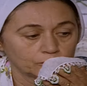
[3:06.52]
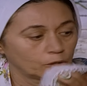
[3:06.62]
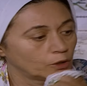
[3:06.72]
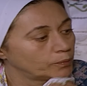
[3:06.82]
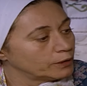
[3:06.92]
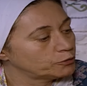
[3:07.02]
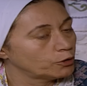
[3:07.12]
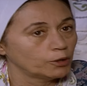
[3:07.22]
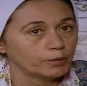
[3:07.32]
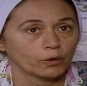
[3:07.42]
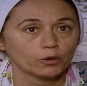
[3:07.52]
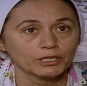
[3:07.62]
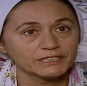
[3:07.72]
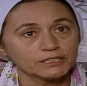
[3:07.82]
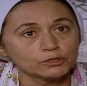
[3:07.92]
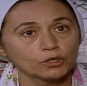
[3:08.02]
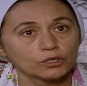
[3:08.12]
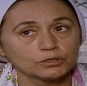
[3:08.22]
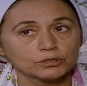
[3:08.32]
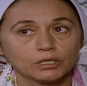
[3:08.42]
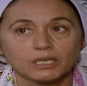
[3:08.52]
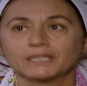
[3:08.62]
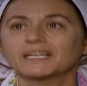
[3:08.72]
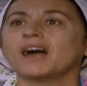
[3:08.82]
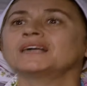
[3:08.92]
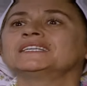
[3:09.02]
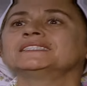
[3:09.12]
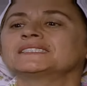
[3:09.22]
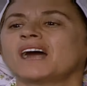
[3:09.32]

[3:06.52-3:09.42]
Tövbe tövbe. O nasıl söz? Kalk kız